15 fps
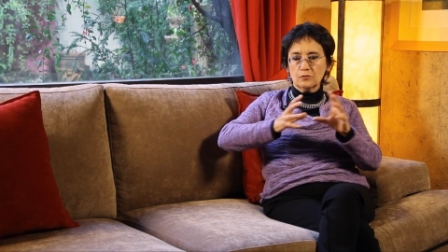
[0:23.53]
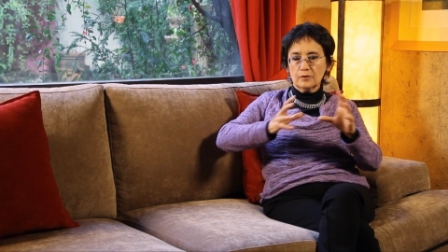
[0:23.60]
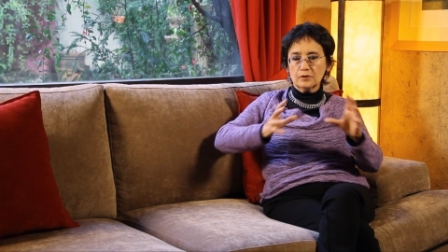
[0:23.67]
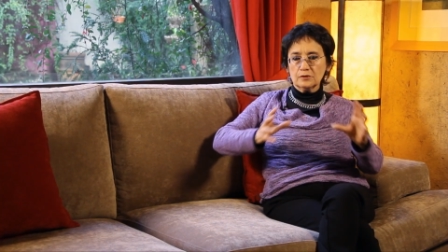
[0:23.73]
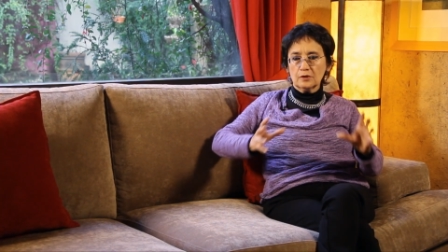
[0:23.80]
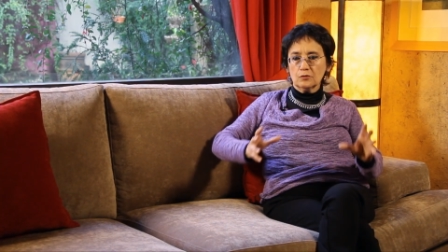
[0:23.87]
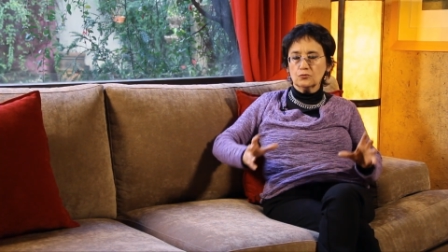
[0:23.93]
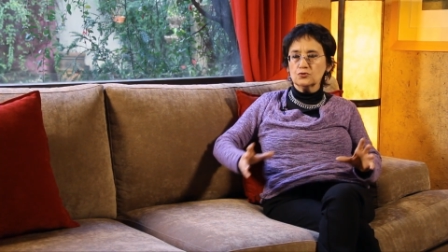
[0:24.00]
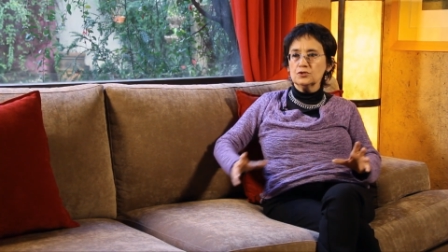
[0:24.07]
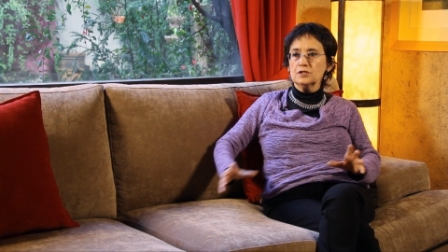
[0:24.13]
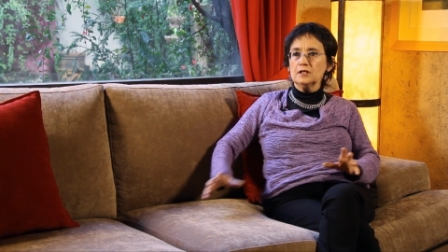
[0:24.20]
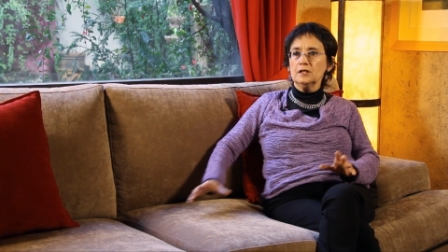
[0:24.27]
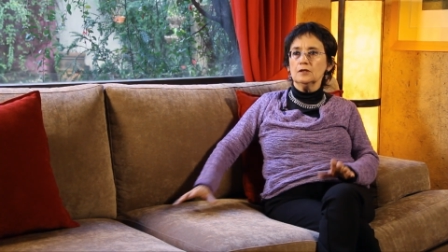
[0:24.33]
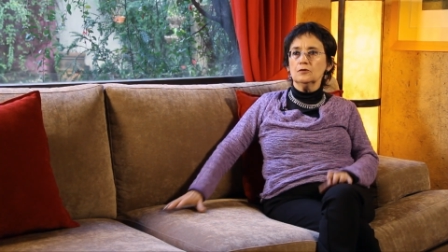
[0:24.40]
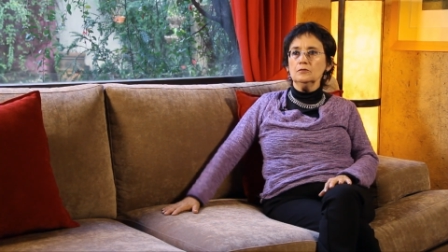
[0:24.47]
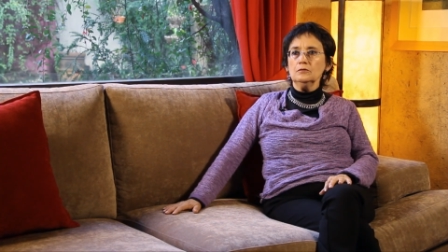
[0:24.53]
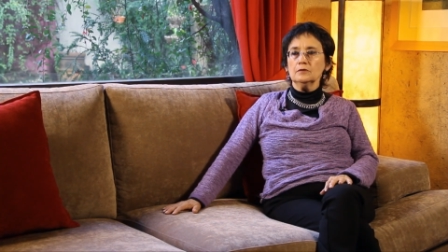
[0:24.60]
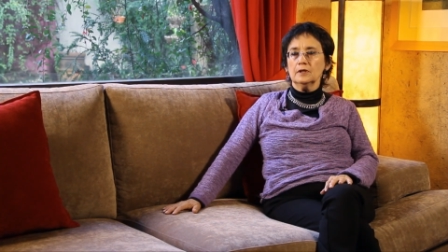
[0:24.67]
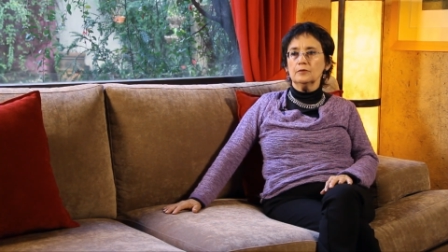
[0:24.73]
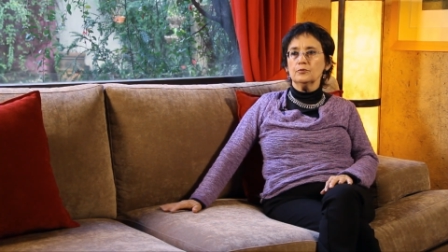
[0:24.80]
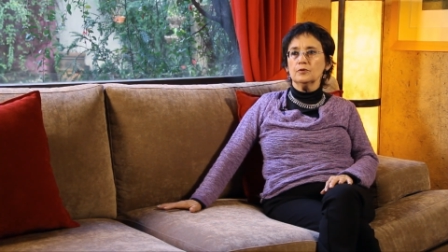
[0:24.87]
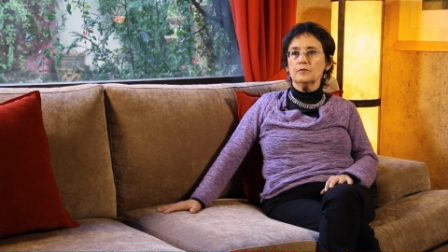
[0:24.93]
más o menos en un siglo,
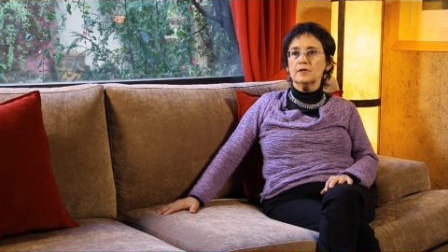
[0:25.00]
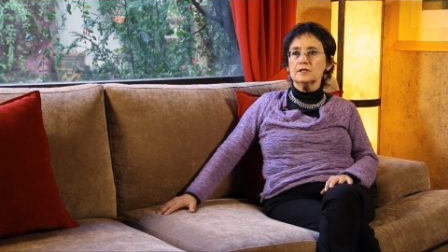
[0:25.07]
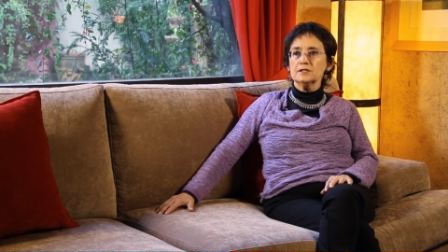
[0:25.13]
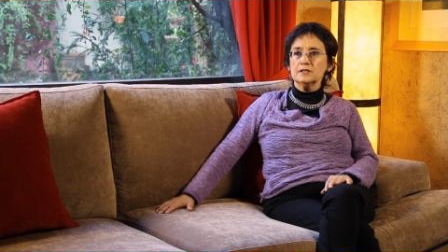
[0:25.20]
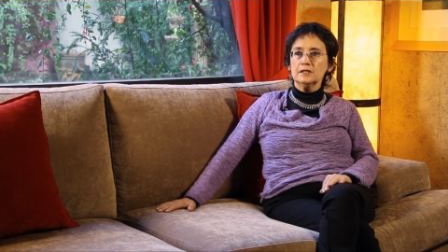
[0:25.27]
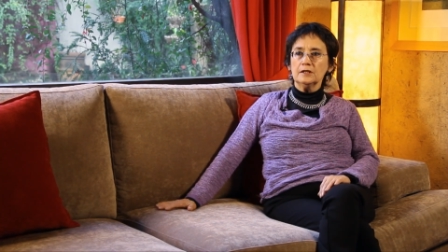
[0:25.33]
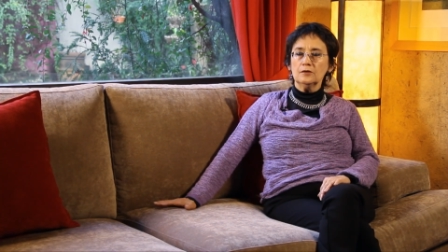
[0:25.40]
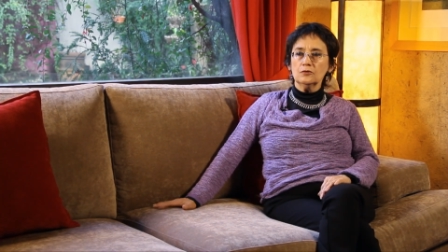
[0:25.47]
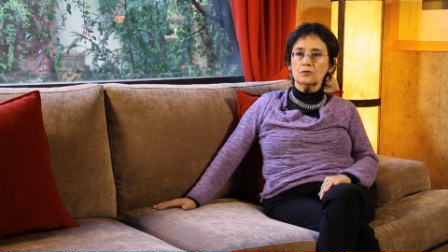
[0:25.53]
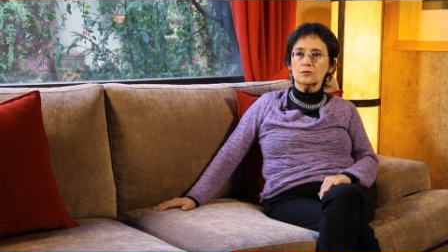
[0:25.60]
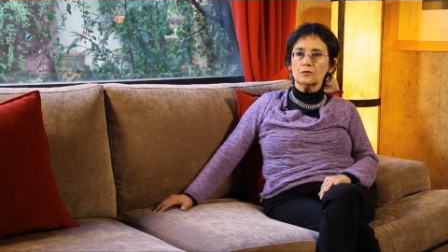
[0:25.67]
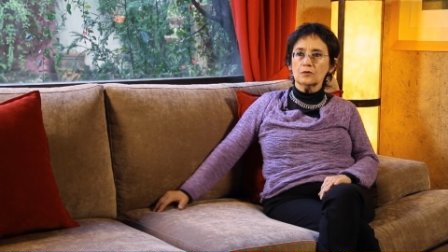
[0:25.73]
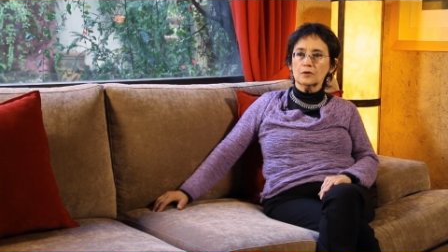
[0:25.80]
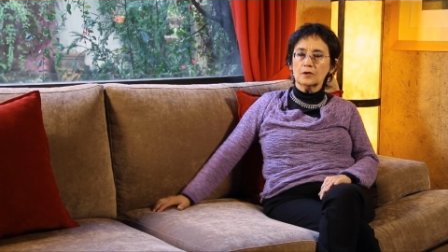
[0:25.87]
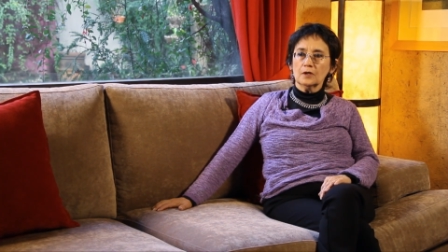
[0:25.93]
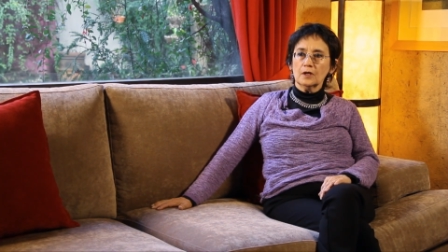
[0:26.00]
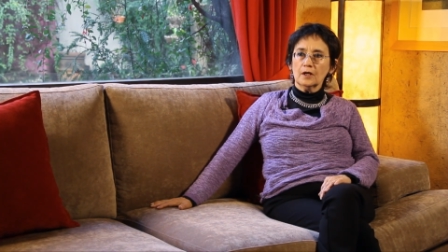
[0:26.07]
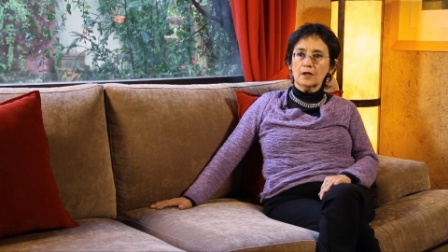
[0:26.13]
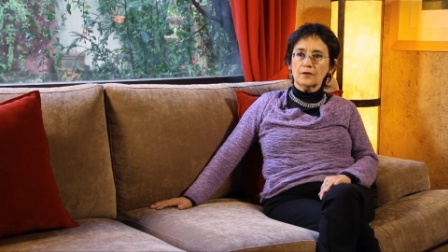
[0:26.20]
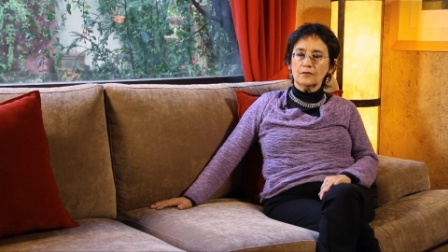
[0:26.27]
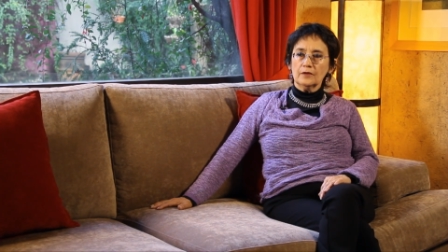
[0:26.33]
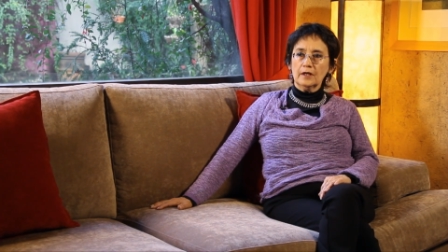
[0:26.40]
el primer siglo
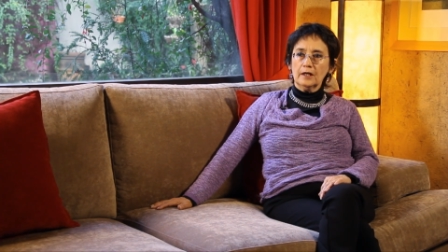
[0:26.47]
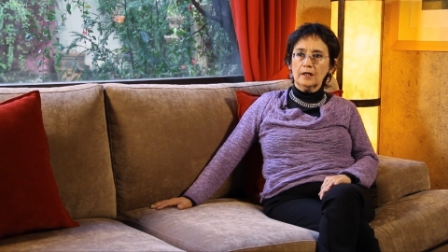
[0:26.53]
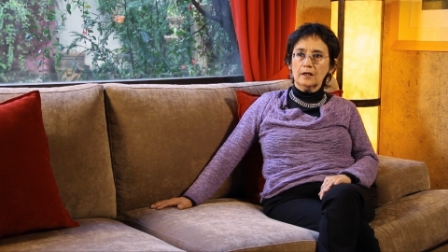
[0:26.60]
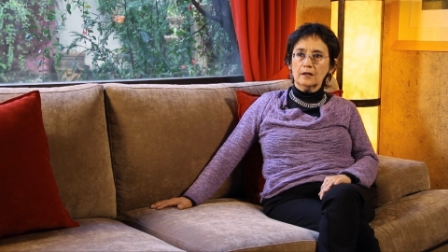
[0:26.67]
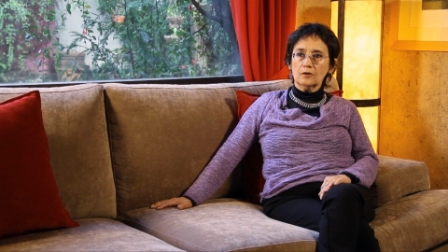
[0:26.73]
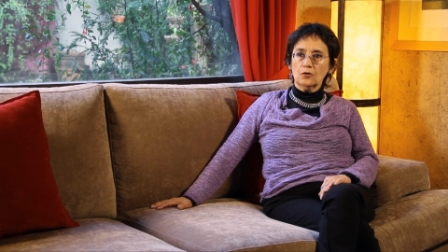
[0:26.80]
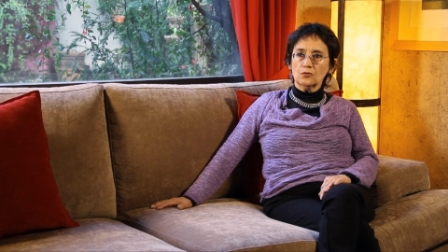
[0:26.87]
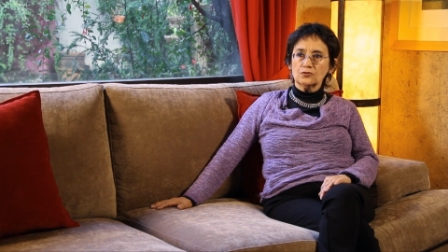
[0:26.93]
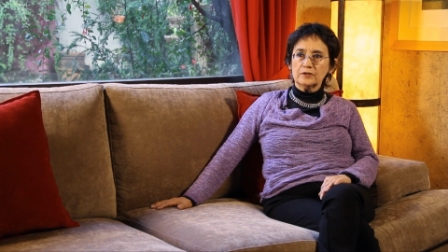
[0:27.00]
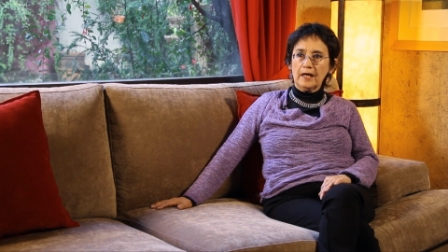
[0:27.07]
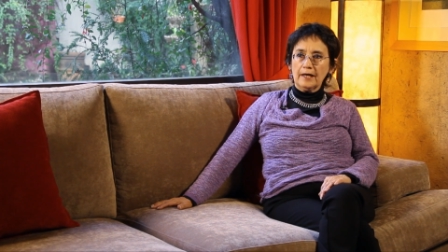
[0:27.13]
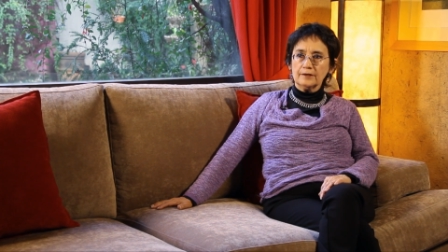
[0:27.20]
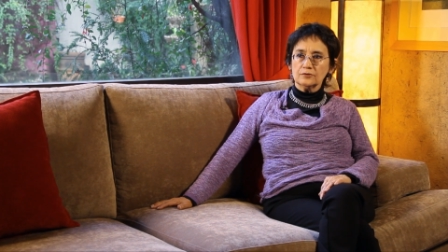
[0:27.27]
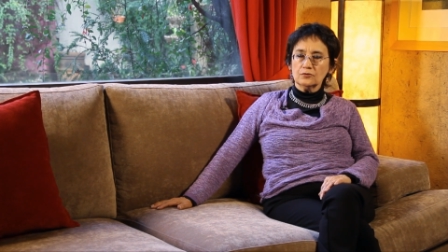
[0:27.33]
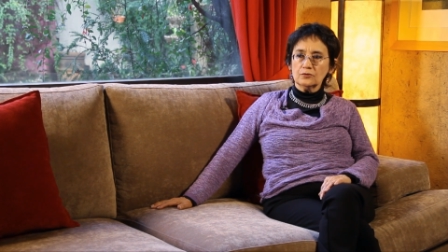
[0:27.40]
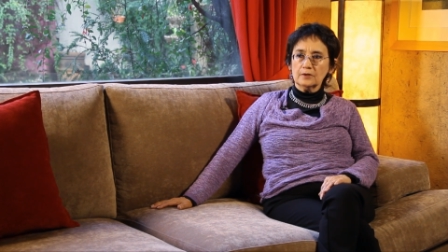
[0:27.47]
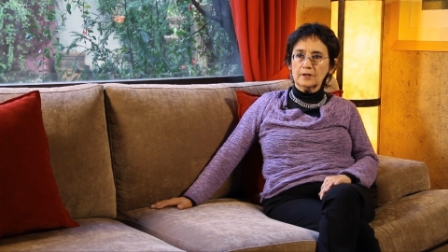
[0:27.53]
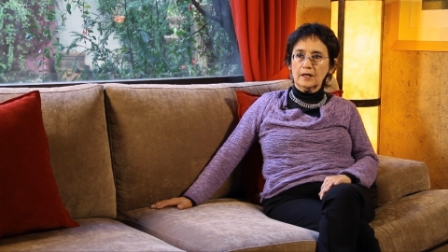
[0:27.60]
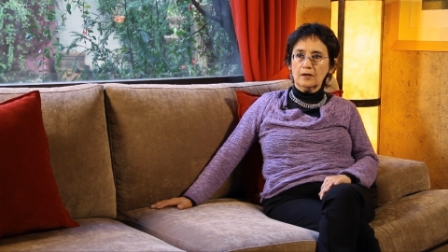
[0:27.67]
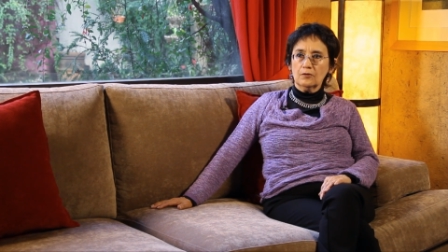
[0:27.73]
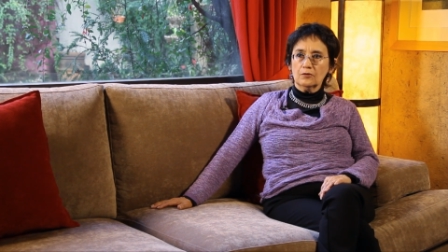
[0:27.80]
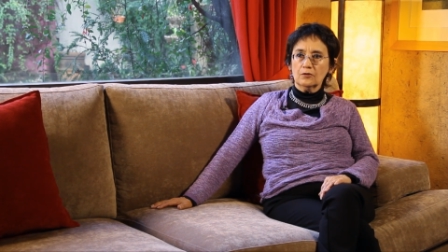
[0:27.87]
del
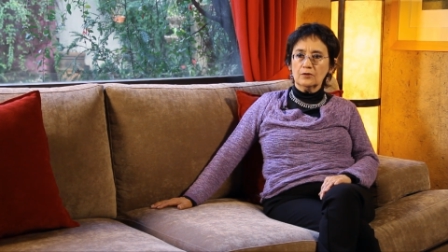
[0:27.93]
contacto, de la